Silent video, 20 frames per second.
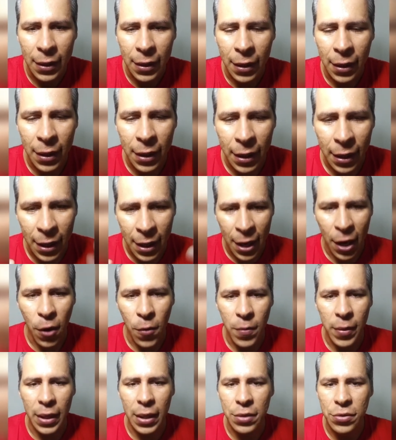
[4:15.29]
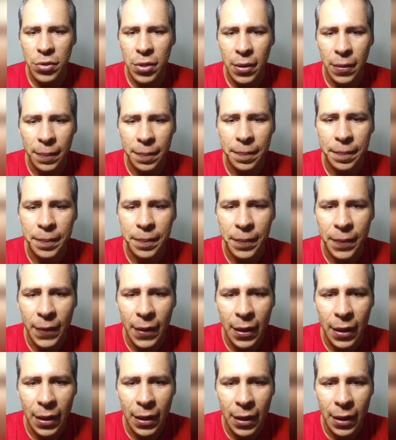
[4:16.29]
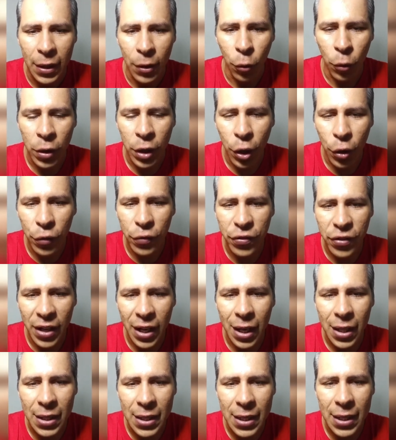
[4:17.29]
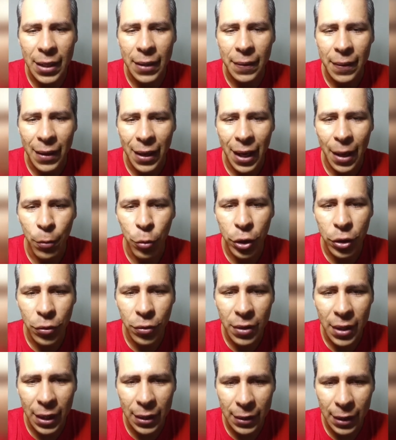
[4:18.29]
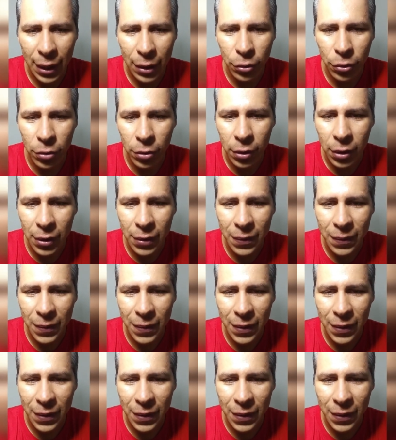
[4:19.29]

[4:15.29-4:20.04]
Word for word: Que realmente o que eu vi ali é muito tentador.